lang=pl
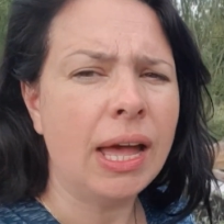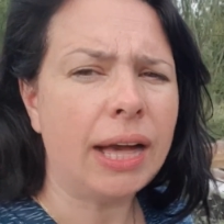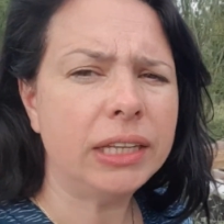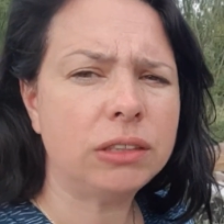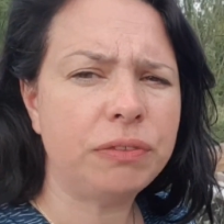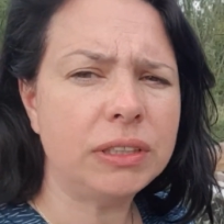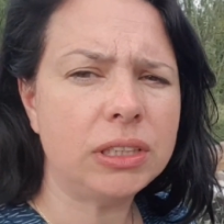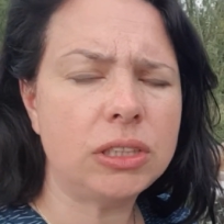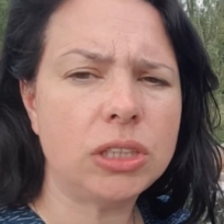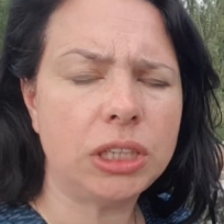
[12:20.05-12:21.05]
Ale jest to
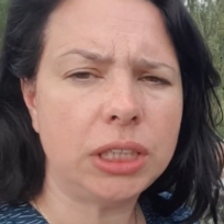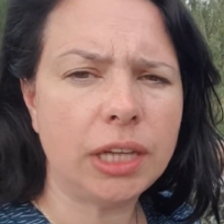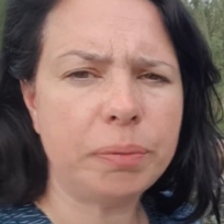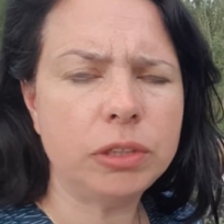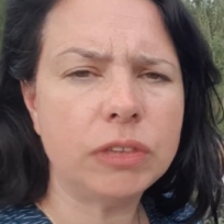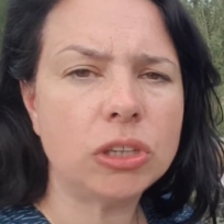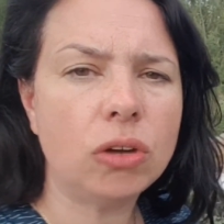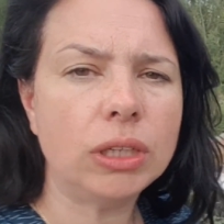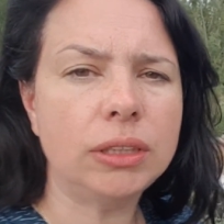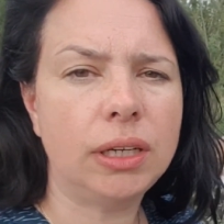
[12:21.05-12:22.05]
fantastyczna siatka, ponieważ
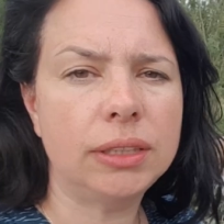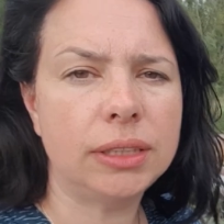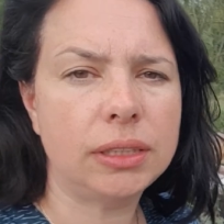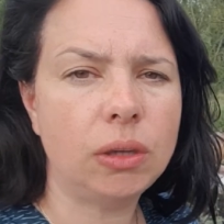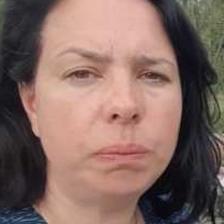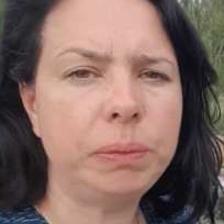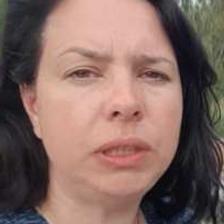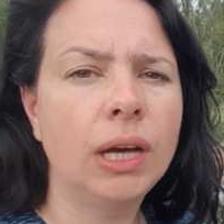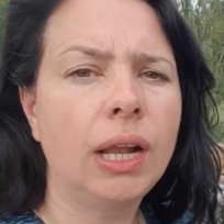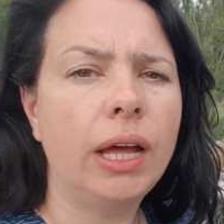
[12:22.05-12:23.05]
ona teraz
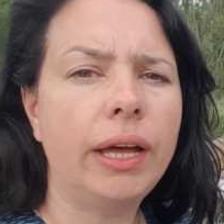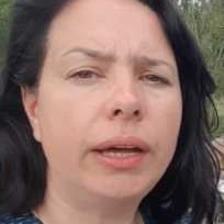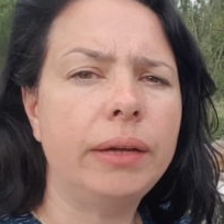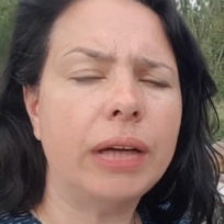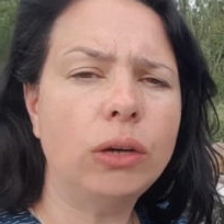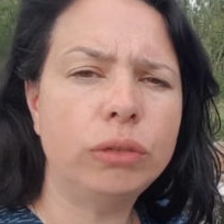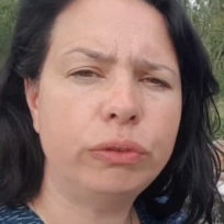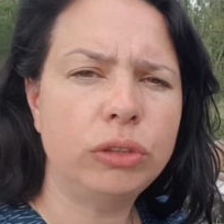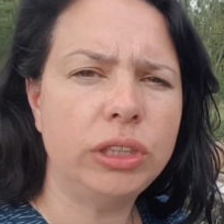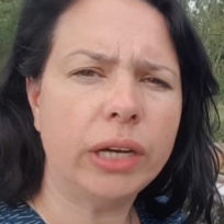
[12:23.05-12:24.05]
zastąpi e,
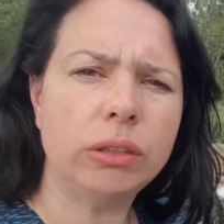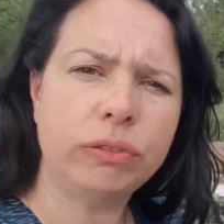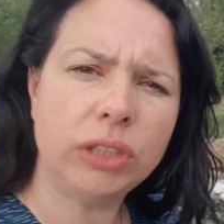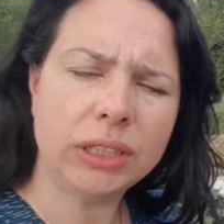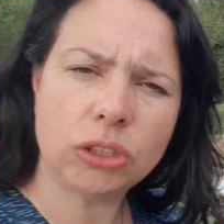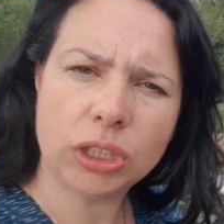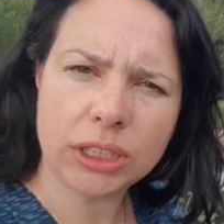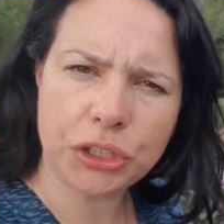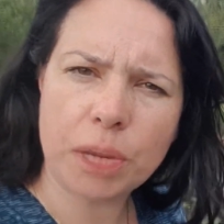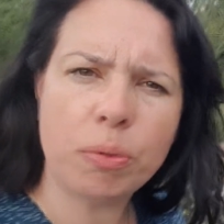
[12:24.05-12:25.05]
agrowłóknina. Agrowłóknina jest troszkę
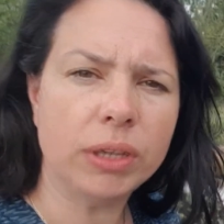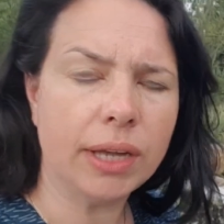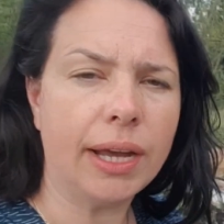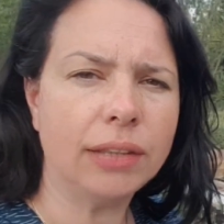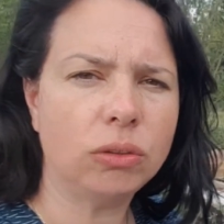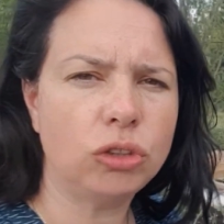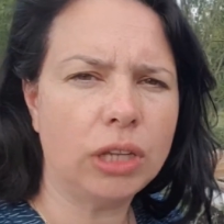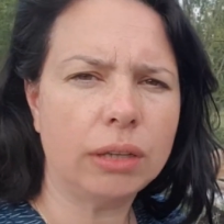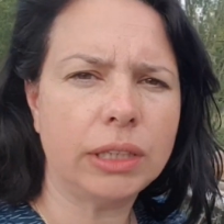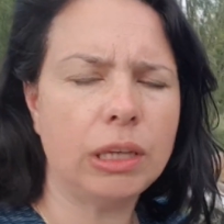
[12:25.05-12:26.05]
za ciepła na lato, czy
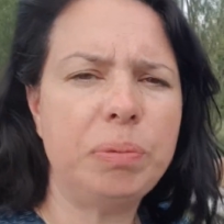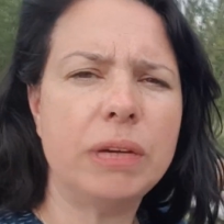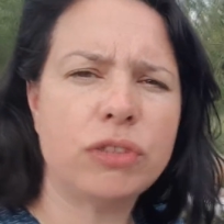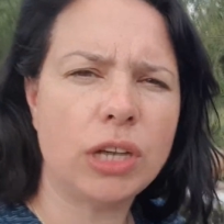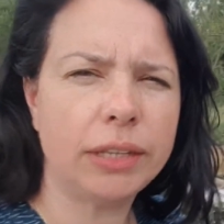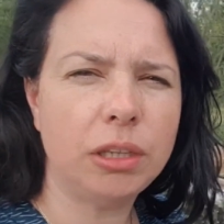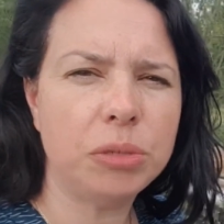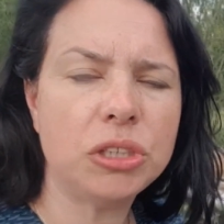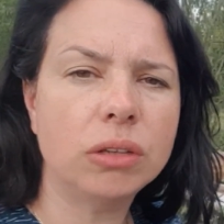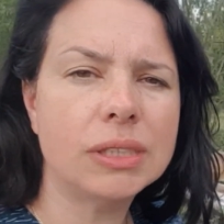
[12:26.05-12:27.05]
na takie pierwsze letnie
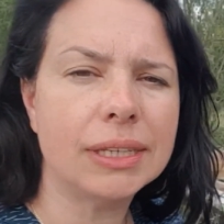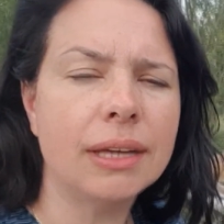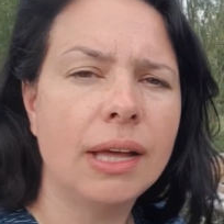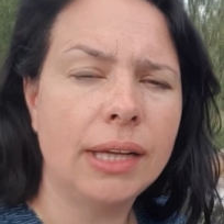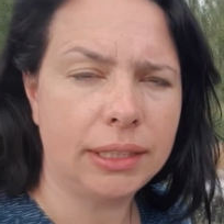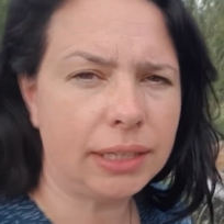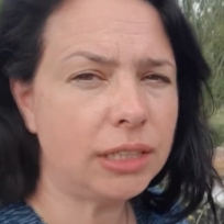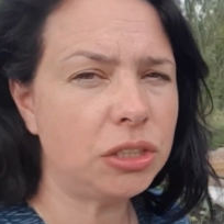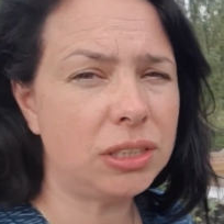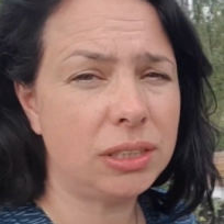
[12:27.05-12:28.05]
miesiące. Teraz
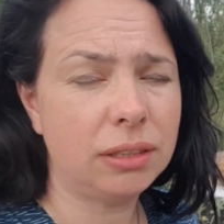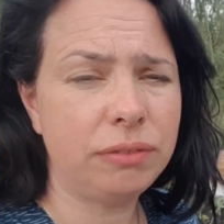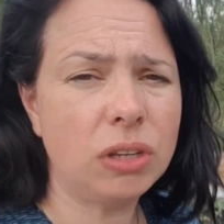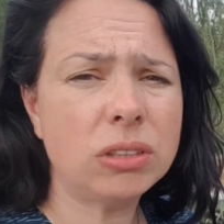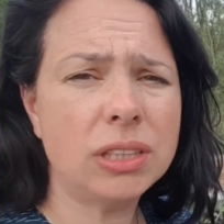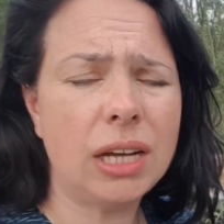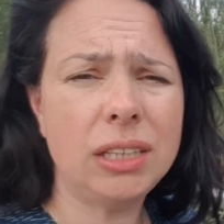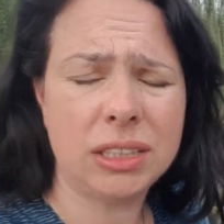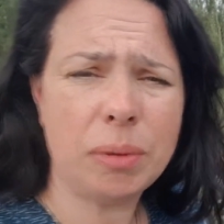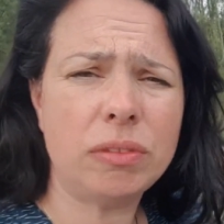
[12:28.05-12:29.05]
też jest e, wiosna, ale
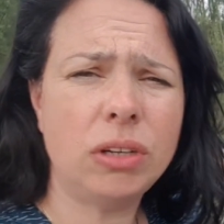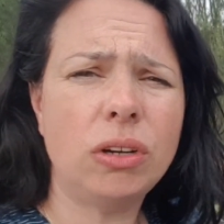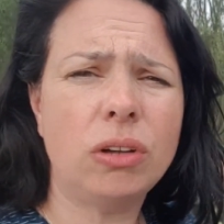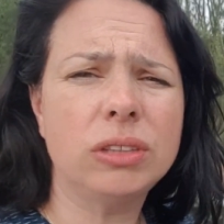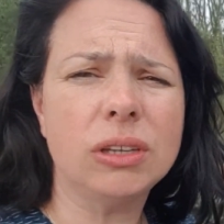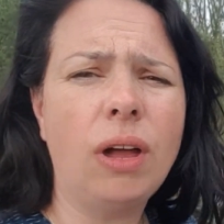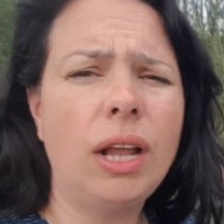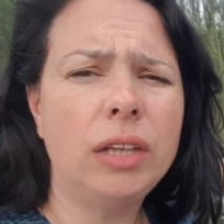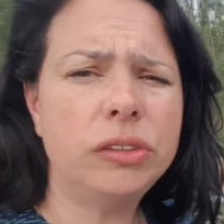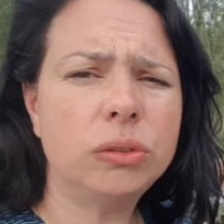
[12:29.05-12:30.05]
jest naprawdę gorąco.
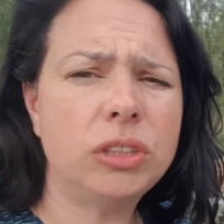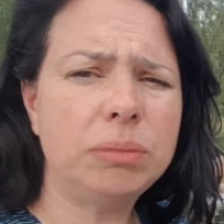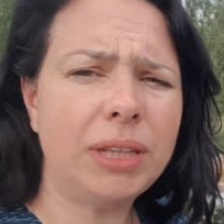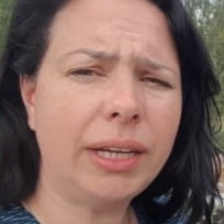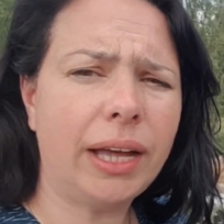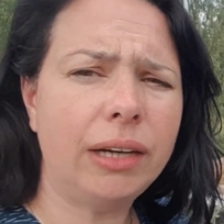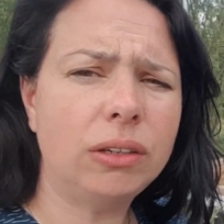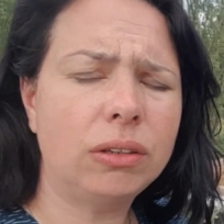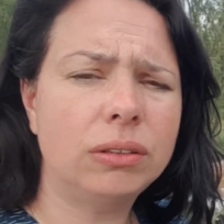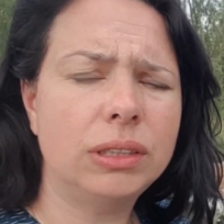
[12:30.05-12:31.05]
W związku z tym taka
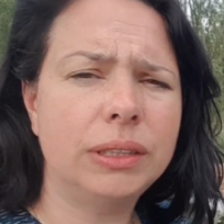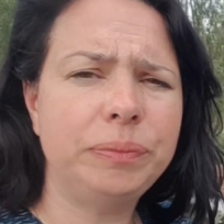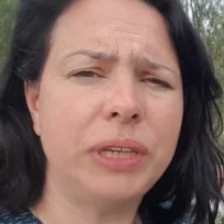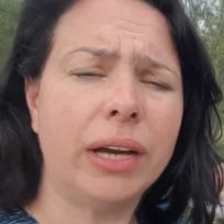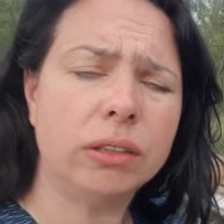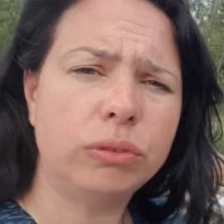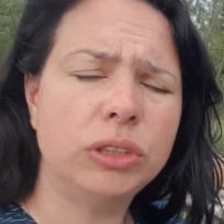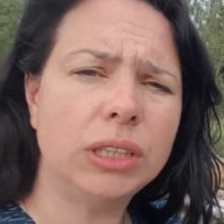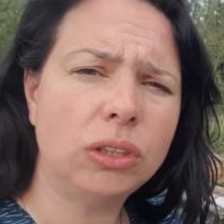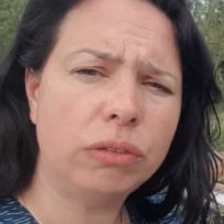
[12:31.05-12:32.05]
agro, nie
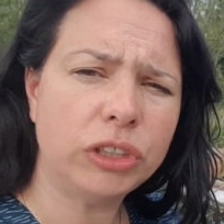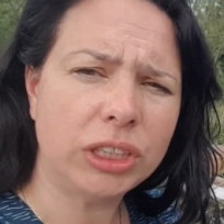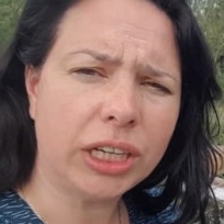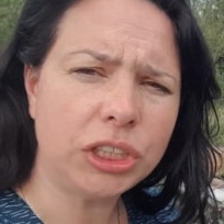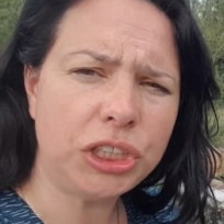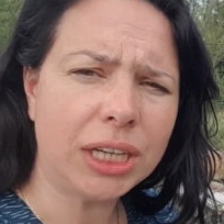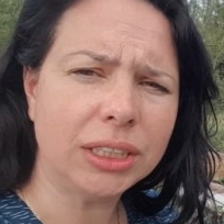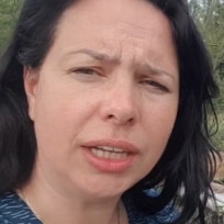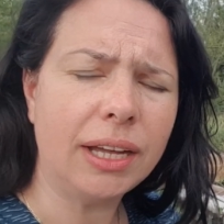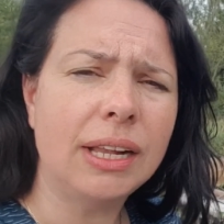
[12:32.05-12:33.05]
agrowłóknina, tylko właśnie taka
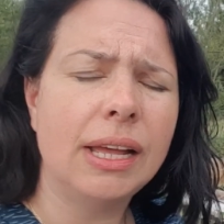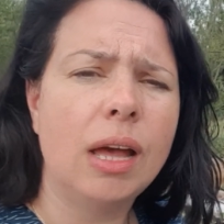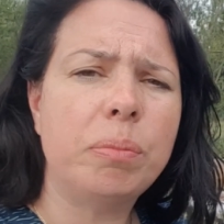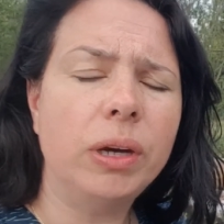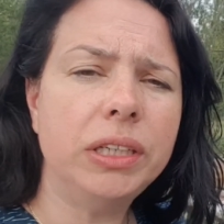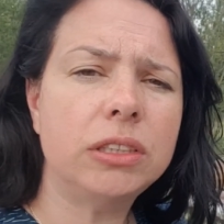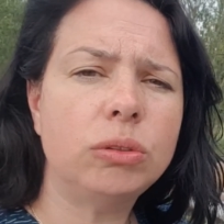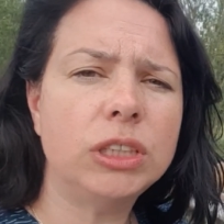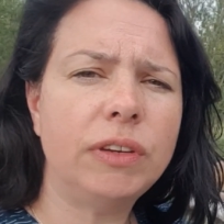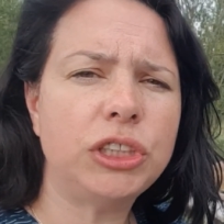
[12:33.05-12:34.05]
siatka, po
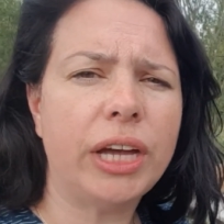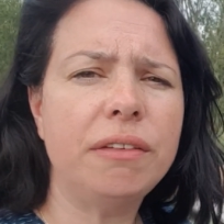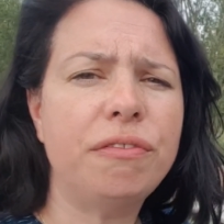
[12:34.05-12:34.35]
angielsku nazywa się